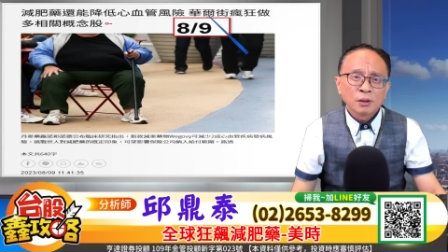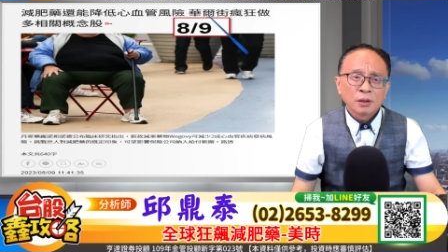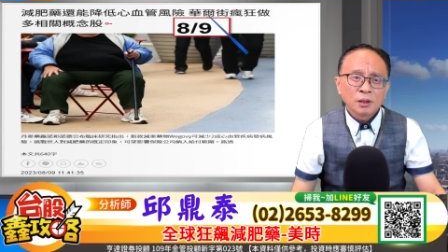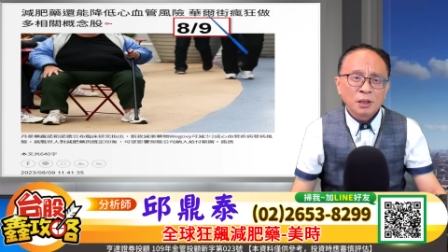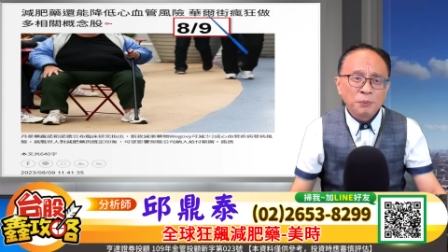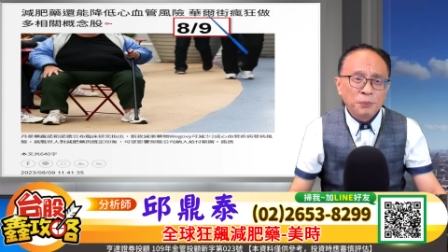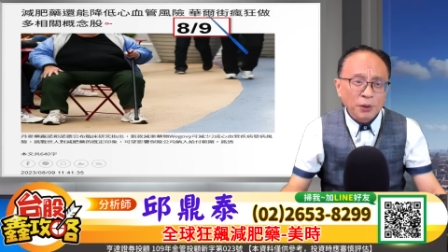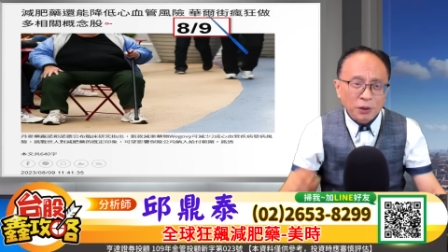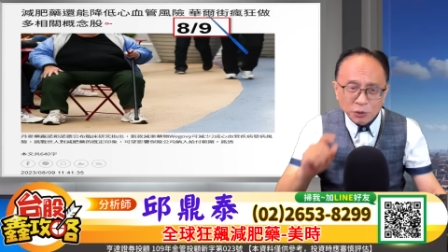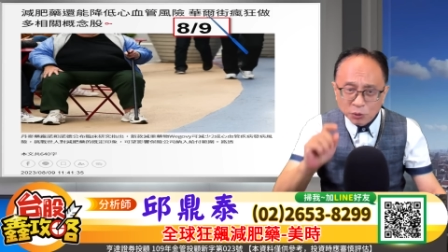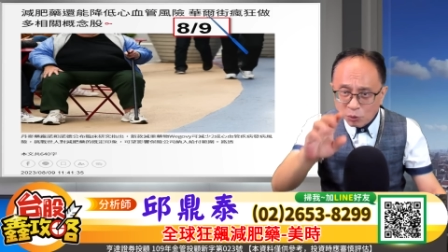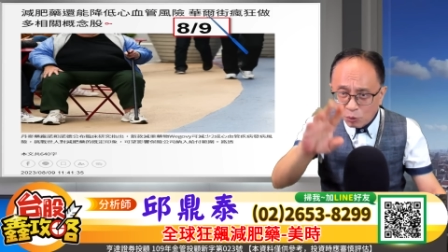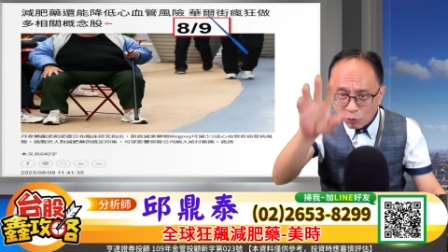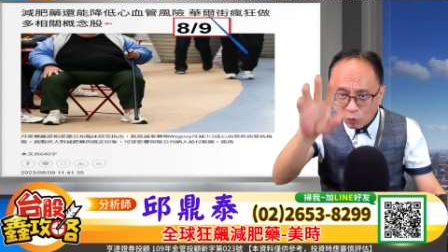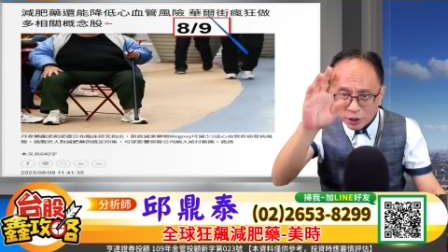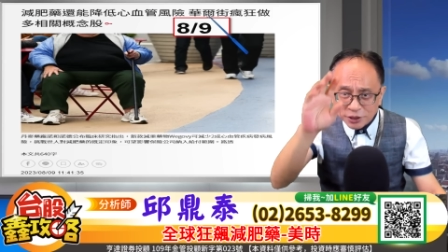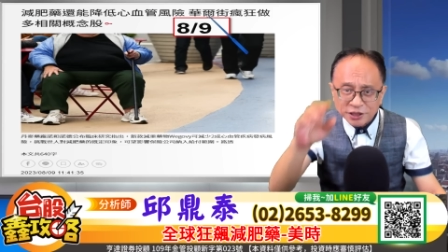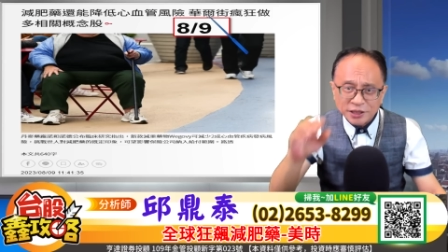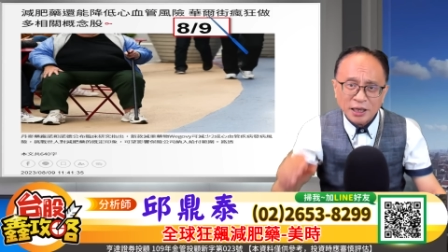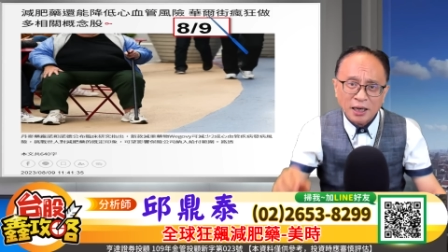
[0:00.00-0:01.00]
你不要以为我
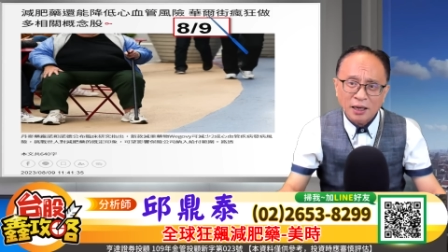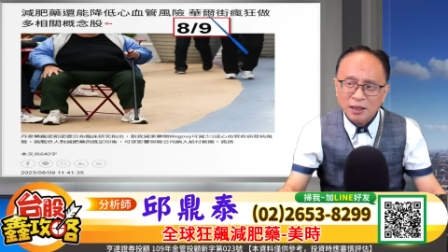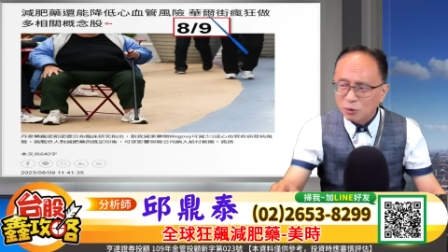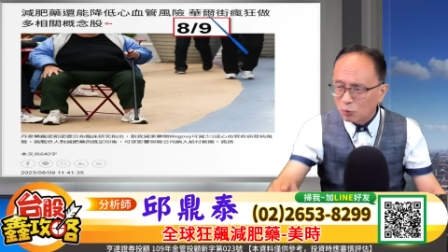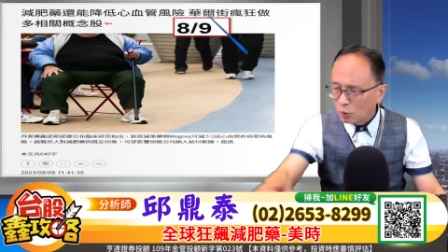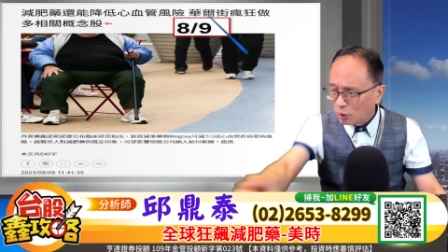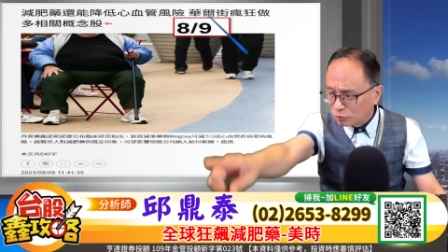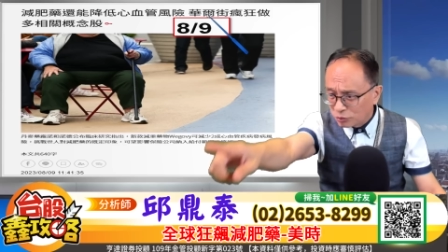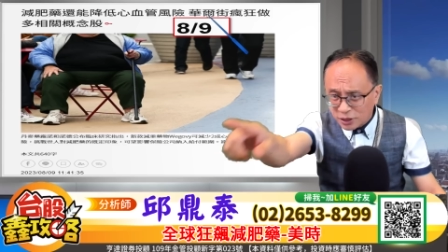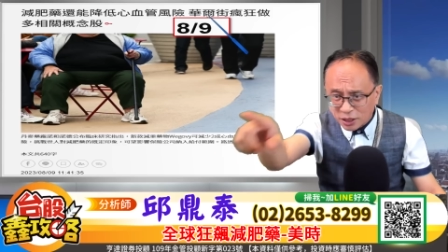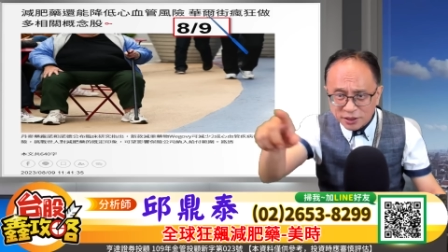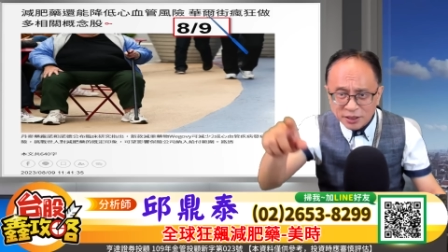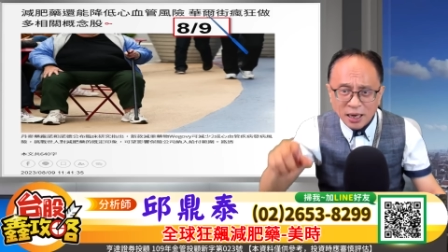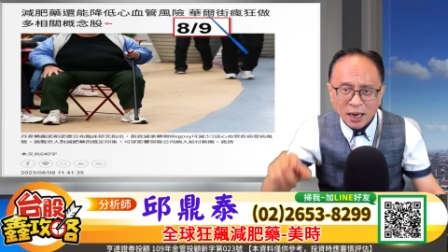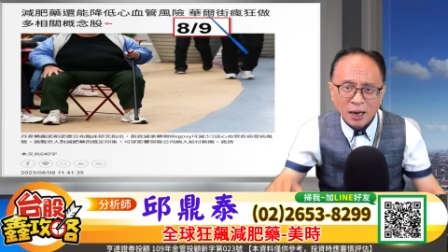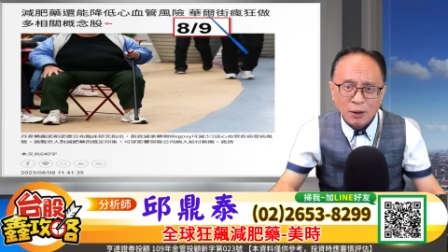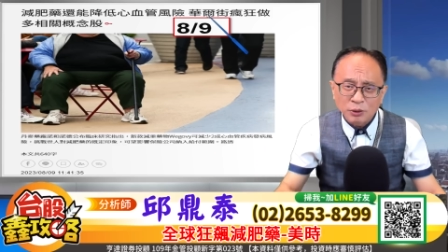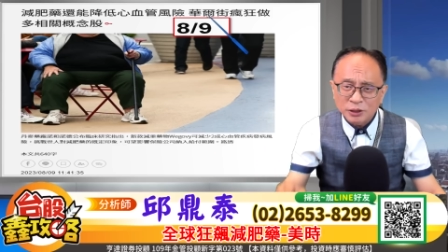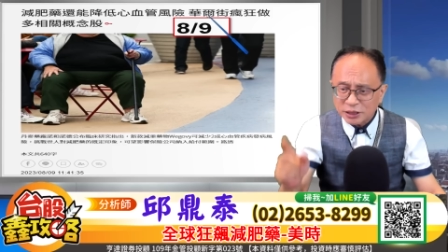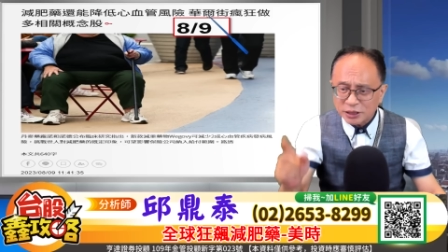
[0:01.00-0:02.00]
乱讲啊，你网络上
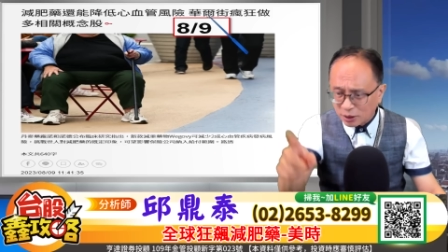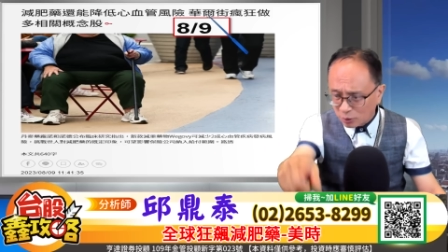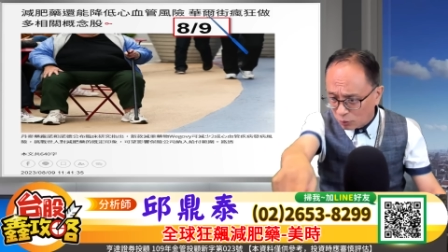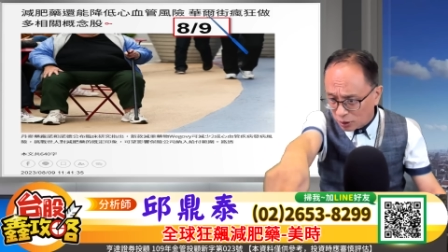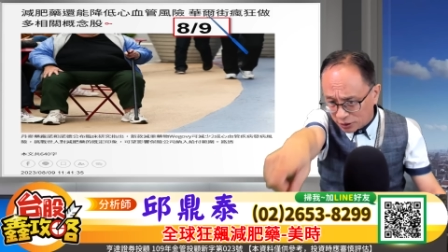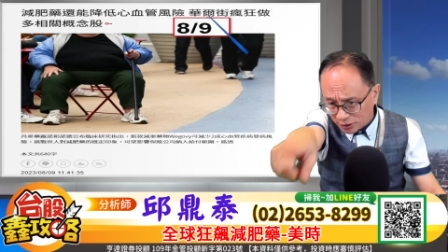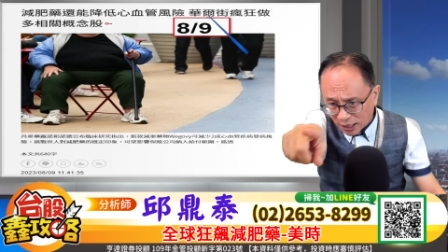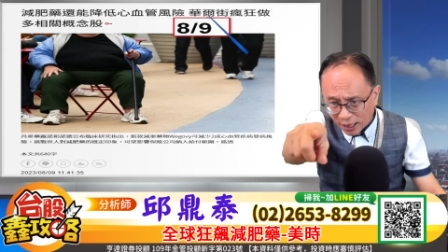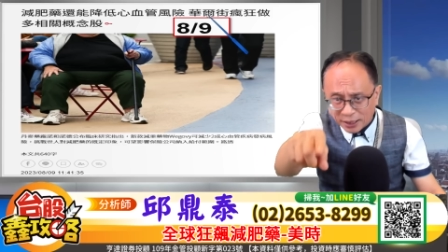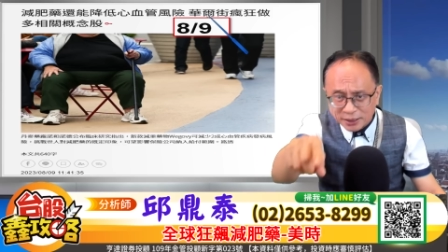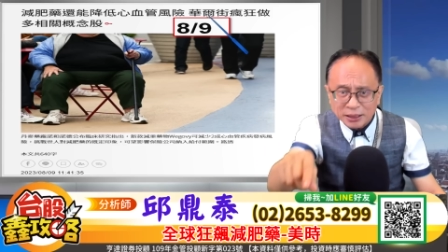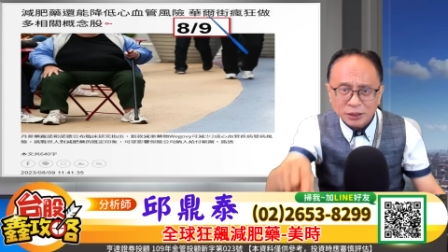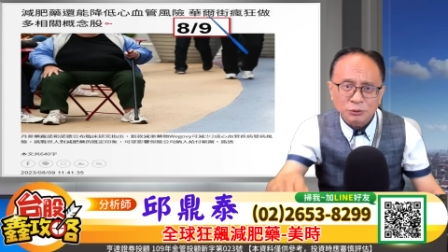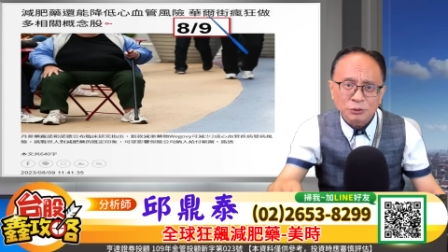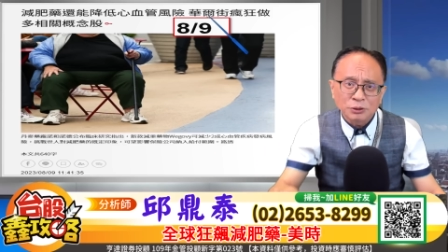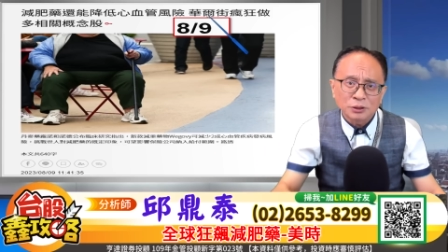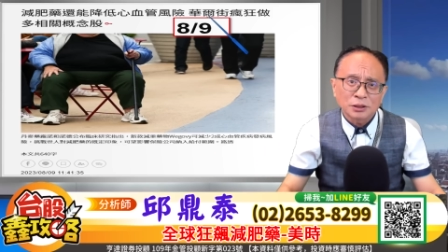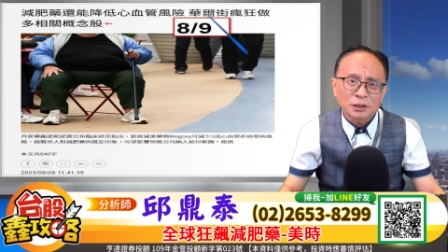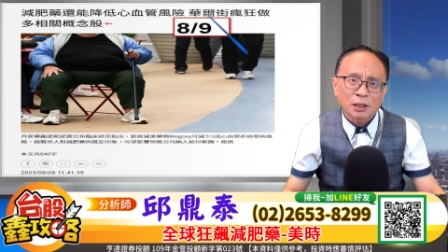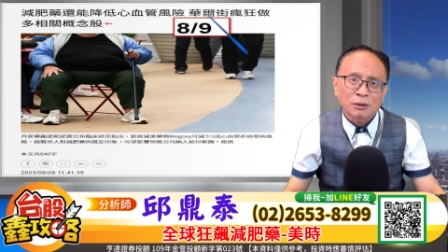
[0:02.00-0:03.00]
查，我讲的话查一下
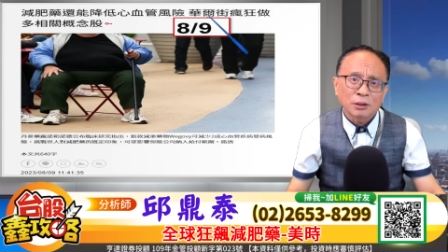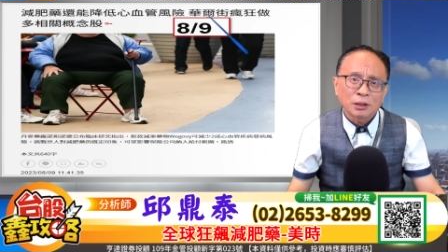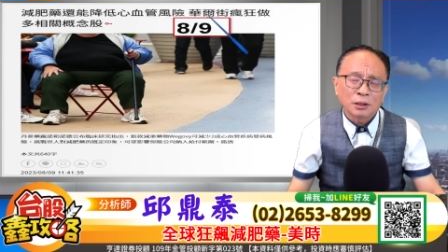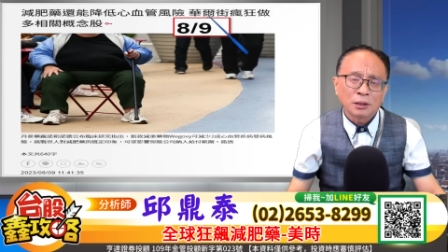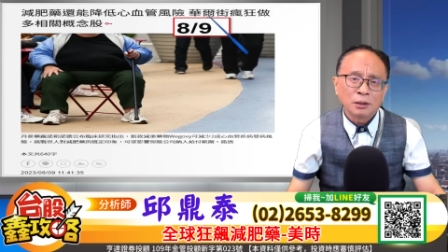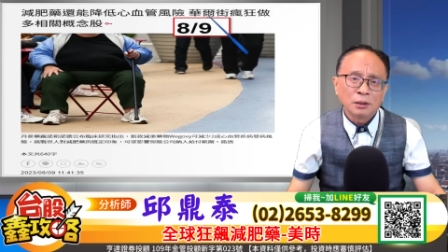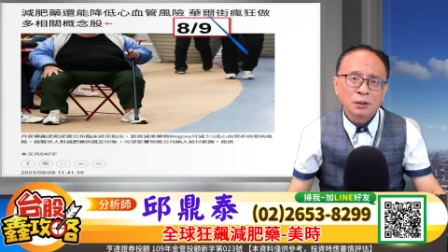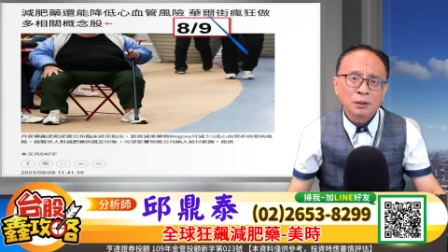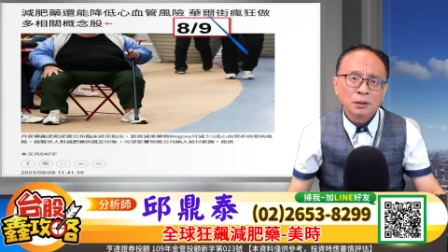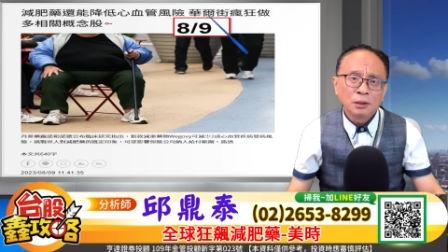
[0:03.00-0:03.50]
就知道了。